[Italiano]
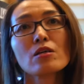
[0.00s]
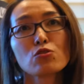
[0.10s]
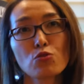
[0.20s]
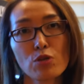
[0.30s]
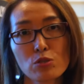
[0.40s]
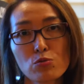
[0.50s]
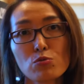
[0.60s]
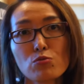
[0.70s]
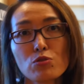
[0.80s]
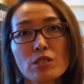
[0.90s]
eh, sono
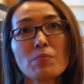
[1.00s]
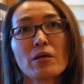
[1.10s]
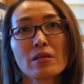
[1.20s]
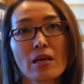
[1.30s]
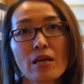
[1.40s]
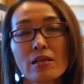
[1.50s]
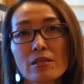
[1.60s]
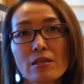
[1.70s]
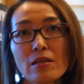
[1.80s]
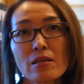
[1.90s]
esclusi perché
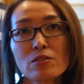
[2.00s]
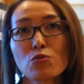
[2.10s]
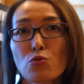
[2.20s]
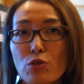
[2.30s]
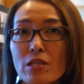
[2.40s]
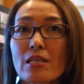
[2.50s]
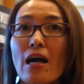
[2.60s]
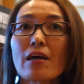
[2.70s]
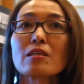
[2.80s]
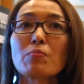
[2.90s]
in, eh, sono
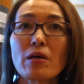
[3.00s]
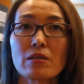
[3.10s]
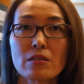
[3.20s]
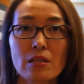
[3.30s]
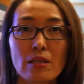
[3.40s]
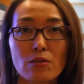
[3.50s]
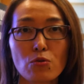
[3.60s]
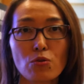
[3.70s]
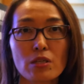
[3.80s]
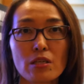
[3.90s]
dedicati per i
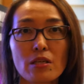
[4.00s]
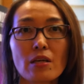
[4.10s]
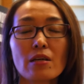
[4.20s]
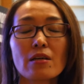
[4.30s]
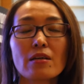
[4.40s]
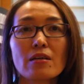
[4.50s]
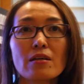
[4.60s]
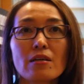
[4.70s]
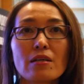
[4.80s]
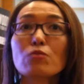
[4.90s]
lettori,
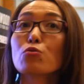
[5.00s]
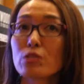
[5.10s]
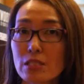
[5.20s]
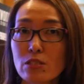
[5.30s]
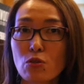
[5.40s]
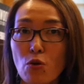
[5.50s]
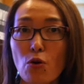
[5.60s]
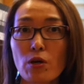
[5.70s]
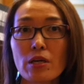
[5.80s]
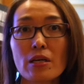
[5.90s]
eh, lettori
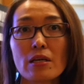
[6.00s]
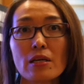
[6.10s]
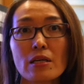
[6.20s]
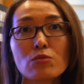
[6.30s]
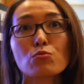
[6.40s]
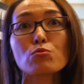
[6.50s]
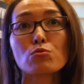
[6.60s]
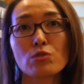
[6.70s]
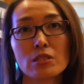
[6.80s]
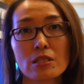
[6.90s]
disco eh,
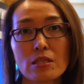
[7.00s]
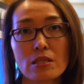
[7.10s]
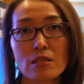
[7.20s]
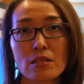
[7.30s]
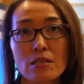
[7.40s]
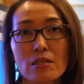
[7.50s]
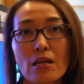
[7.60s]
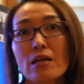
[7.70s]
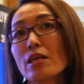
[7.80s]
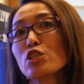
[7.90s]
esclusi.
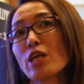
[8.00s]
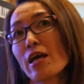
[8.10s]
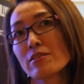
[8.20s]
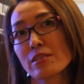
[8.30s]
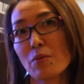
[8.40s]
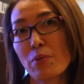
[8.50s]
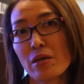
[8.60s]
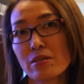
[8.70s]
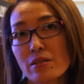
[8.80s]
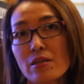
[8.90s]
La, la, scelta
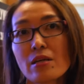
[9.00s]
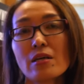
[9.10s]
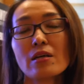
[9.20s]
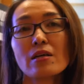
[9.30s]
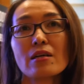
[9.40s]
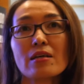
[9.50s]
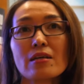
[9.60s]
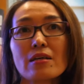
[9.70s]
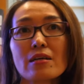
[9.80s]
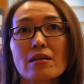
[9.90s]
per
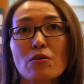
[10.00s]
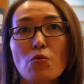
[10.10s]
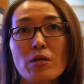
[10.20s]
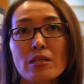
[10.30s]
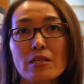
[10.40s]
eh, un